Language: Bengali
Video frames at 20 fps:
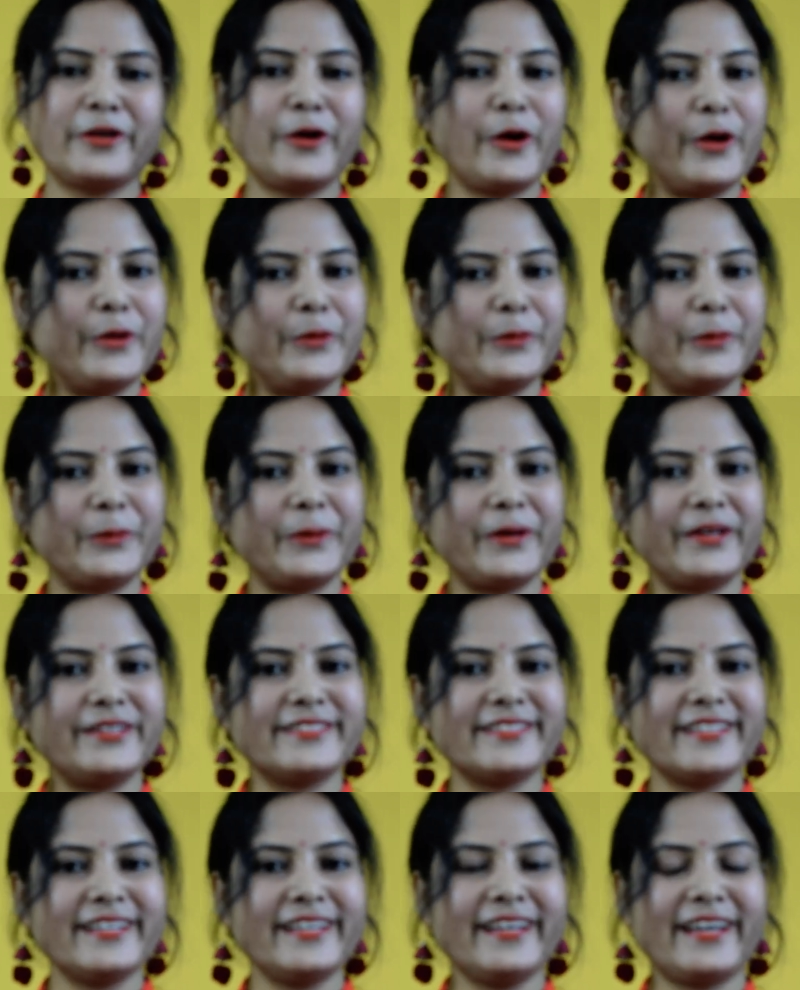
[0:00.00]
কলেয়ম
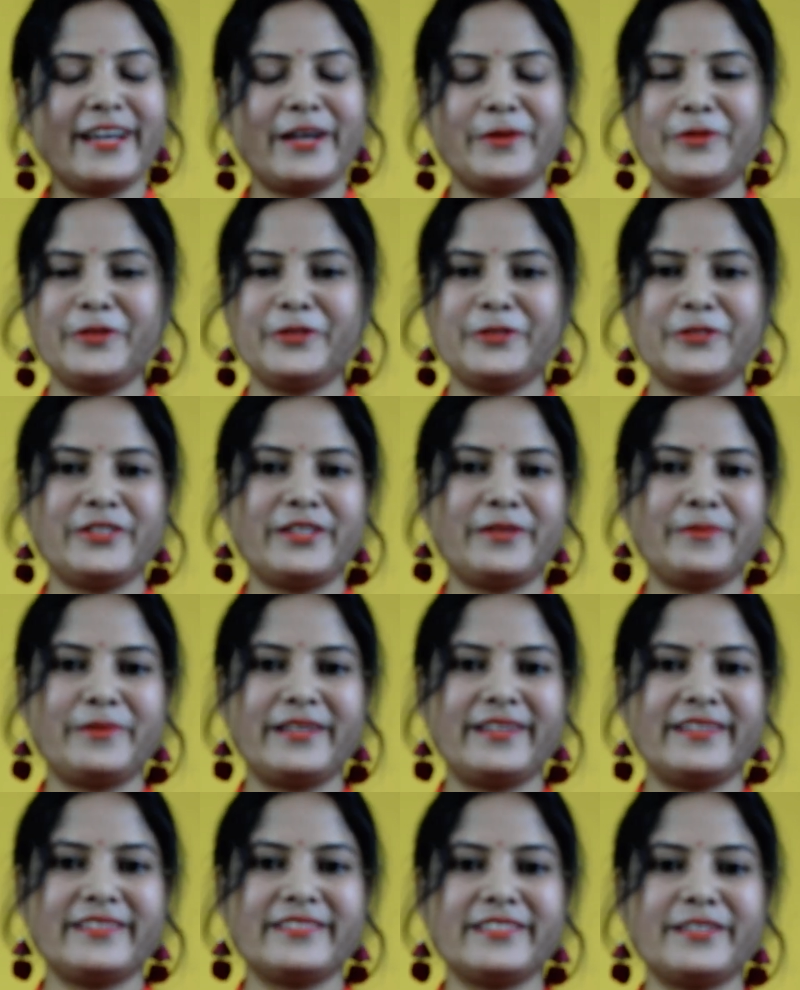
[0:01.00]
কণ্ঠে আমি রচনা
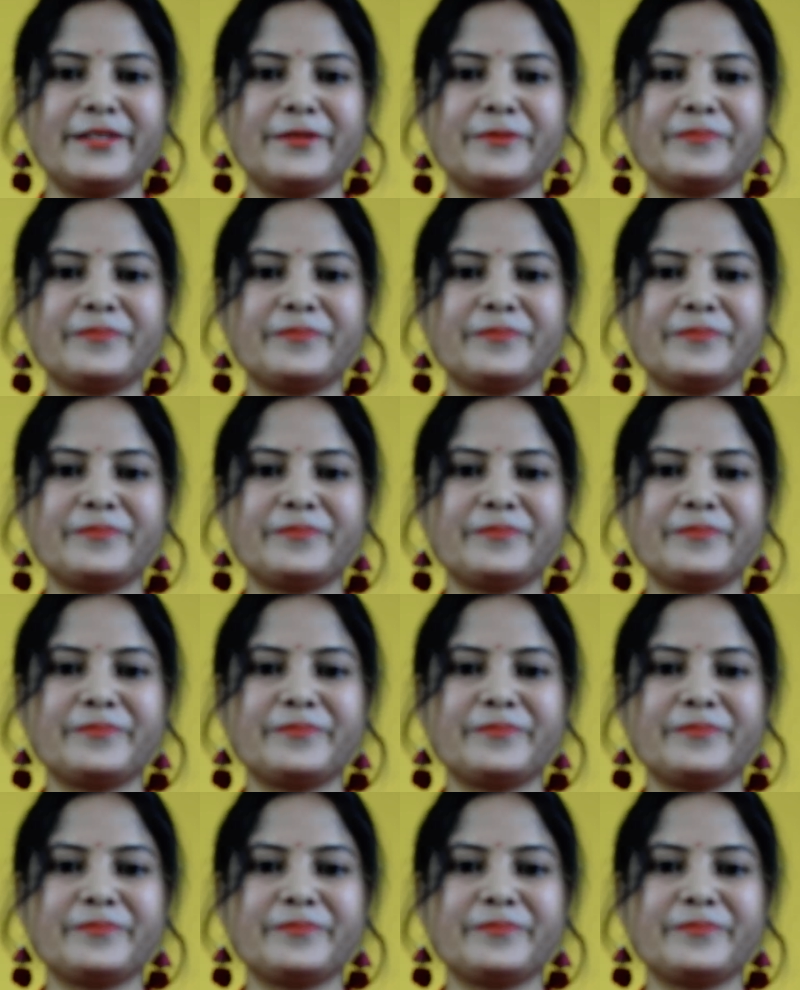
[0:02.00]
ব্যানার্জি